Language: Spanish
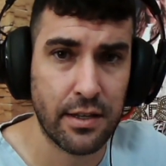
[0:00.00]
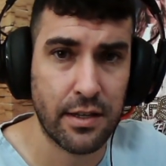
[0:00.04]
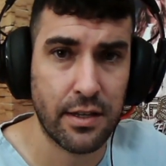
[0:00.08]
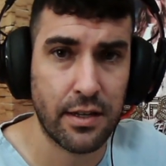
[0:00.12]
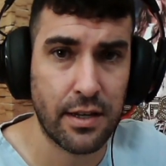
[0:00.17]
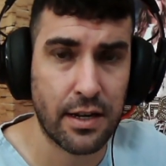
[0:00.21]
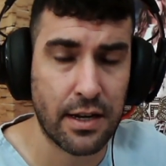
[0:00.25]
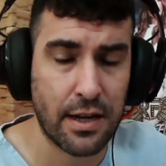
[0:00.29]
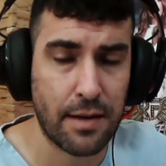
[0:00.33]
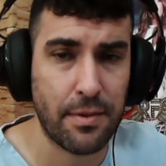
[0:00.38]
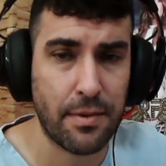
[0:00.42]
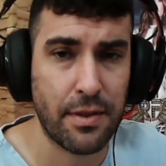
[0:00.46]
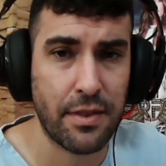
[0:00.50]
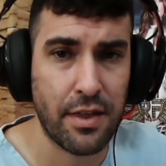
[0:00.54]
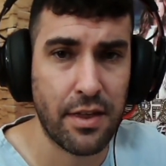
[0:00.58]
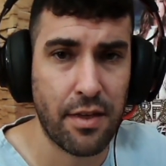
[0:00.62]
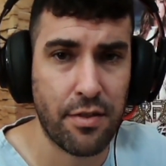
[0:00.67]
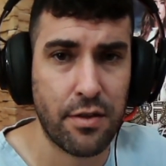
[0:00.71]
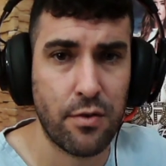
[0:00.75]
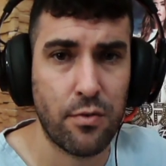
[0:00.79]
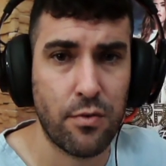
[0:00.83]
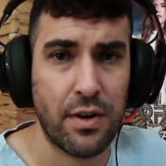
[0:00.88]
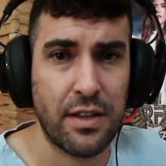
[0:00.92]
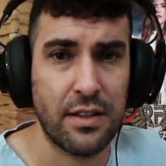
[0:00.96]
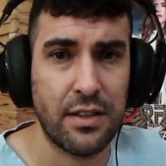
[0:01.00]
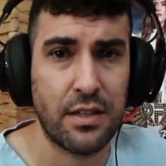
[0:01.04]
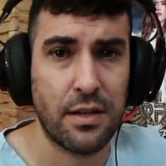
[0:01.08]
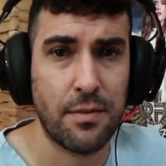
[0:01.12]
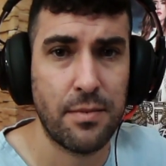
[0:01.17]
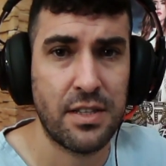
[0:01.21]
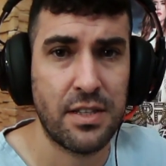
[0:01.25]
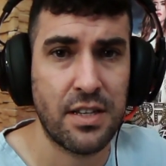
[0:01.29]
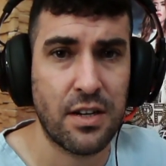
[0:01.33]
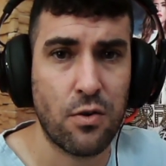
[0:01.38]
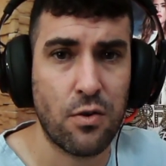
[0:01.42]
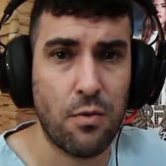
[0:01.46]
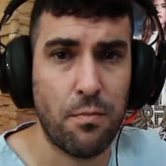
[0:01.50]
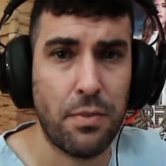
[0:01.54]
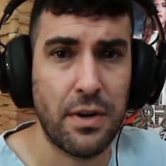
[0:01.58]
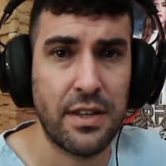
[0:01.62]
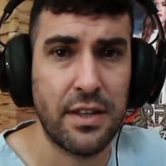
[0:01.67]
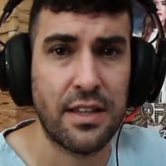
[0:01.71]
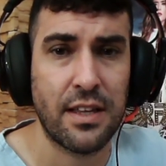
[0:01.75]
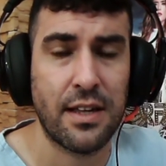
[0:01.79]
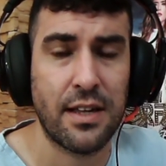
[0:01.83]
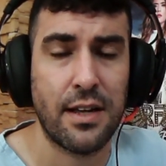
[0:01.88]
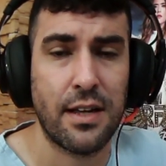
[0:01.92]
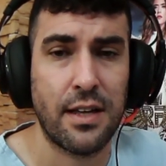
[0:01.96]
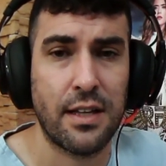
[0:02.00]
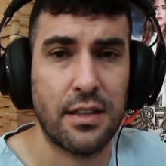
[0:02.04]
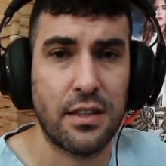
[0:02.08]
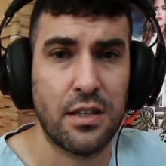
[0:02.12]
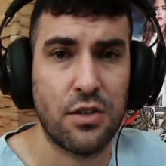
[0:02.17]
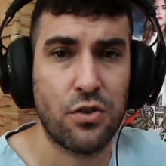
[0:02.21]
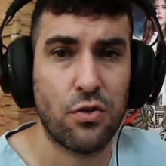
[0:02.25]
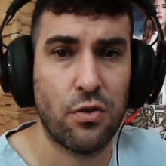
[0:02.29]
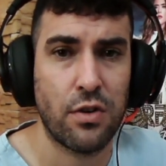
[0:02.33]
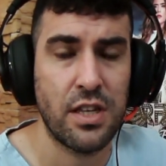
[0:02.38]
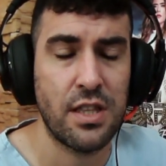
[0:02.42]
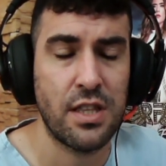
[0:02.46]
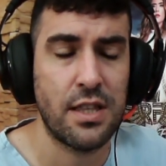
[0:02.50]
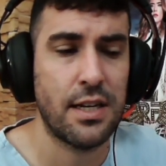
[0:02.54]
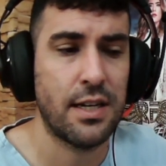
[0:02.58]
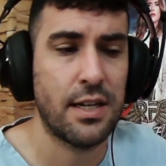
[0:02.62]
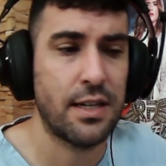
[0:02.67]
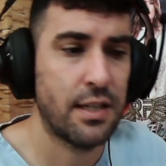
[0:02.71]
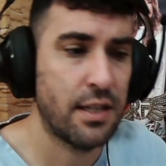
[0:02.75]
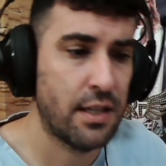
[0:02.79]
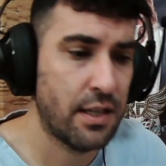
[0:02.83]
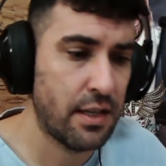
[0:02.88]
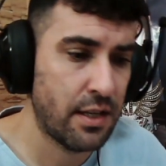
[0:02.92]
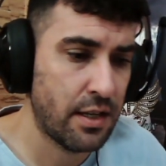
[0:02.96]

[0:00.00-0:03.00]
eh, acabas de hacer una entrevista completa a ti solita.